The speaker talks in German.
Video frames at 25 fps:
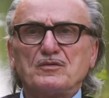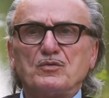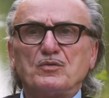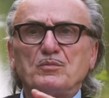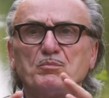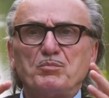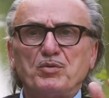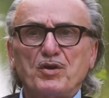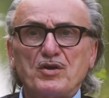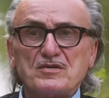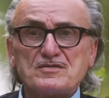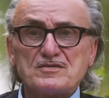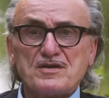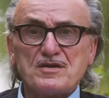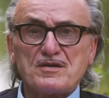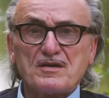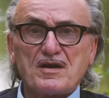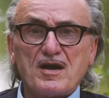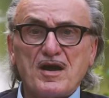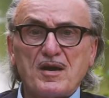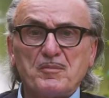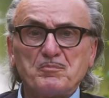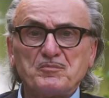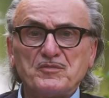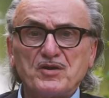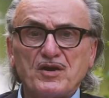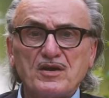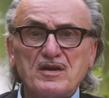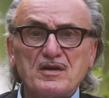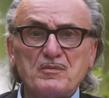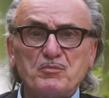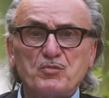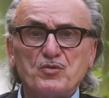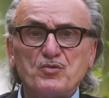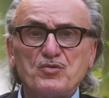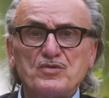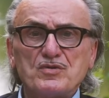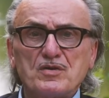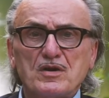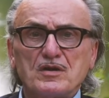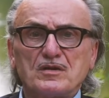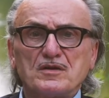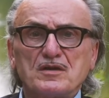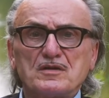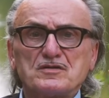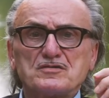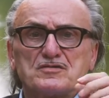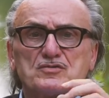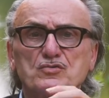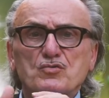Und plötzlich kamen Drehbücher
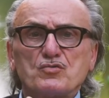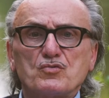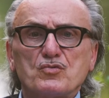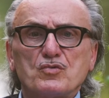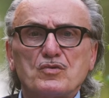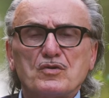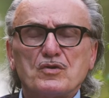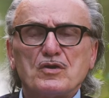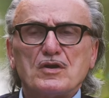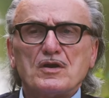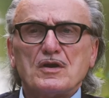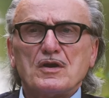dazu